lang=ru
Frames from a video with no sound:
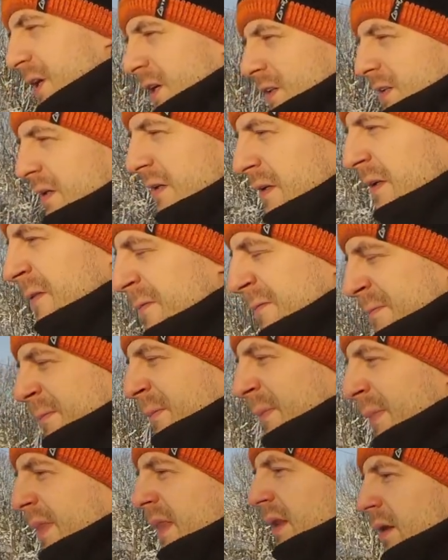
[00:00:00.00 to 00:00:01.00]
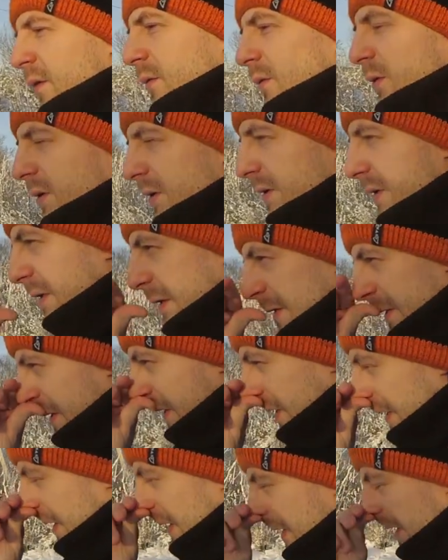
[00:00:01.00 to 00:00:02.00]
нет, вот
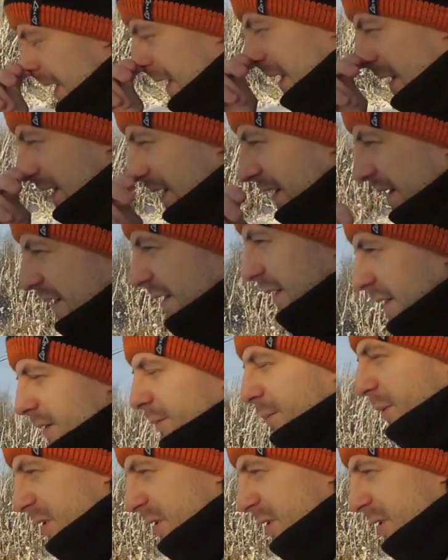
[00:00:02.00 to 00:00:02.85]
а